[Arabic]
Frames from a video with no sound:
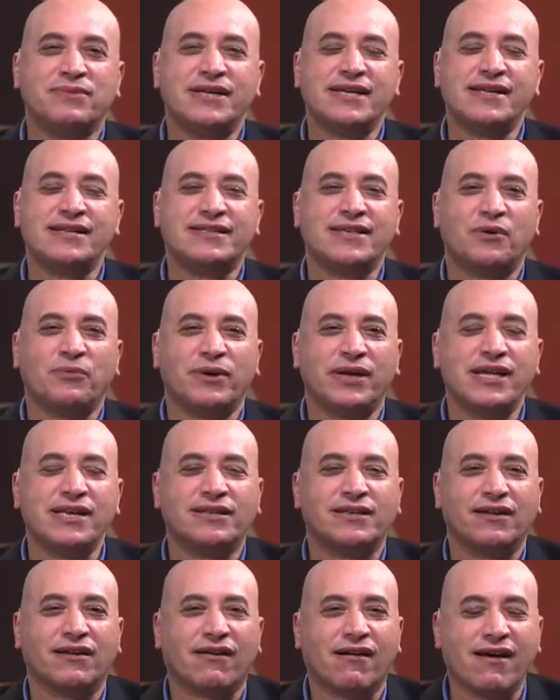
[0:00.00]

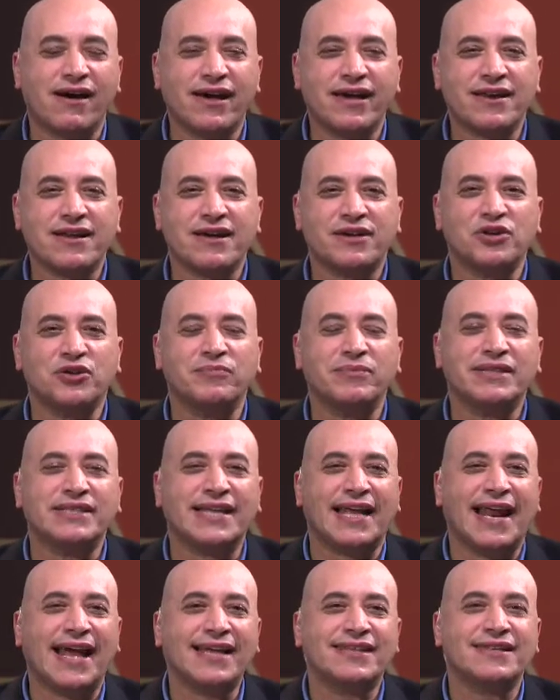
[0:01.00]
بتوقيت القاهرة يوم
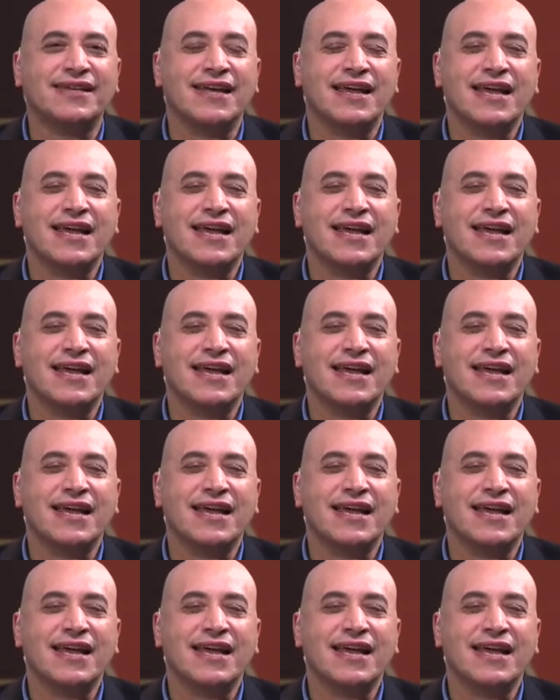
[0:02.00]
الثلاث